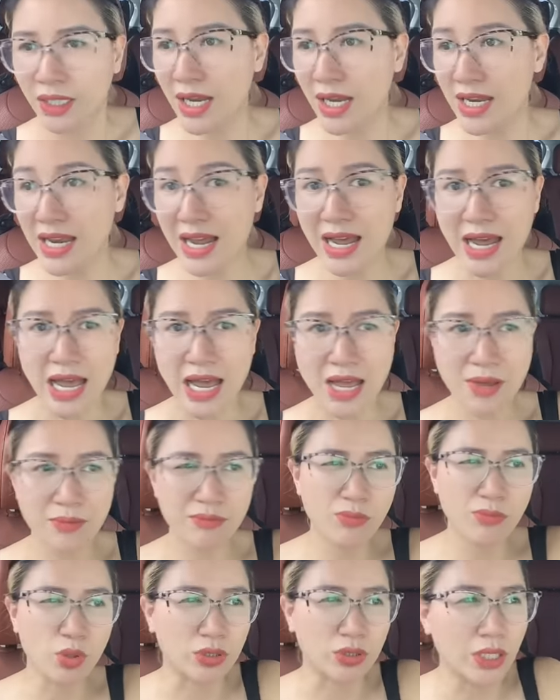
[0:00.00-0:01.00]
Nên là
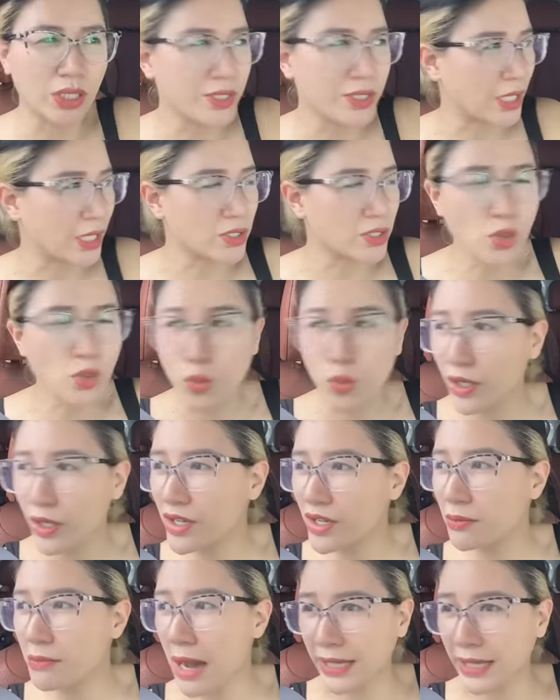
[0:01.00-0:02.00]
một lời nhắn nhủ
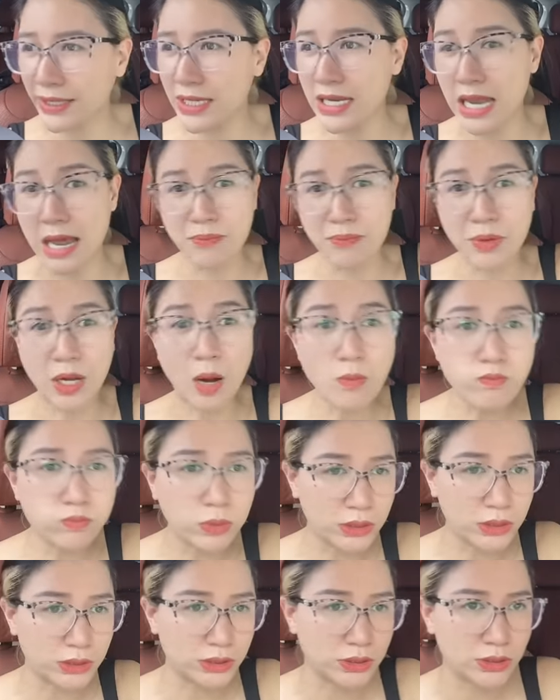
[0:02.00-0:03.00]
đến những bạn đi làm
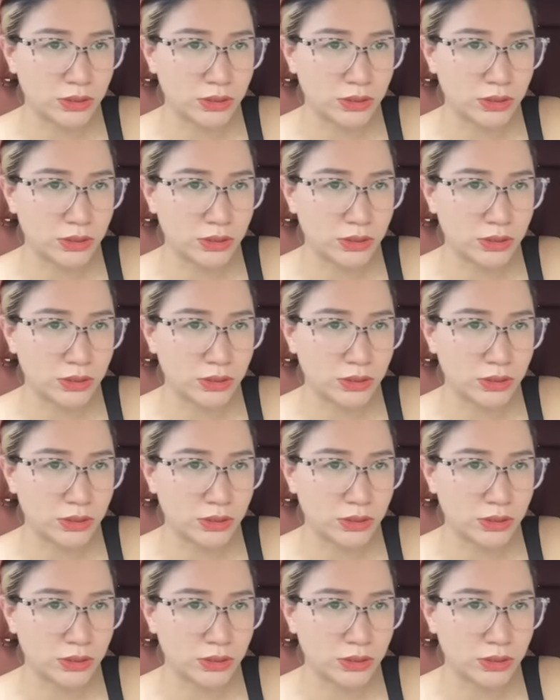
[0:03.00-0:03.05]
công ấy.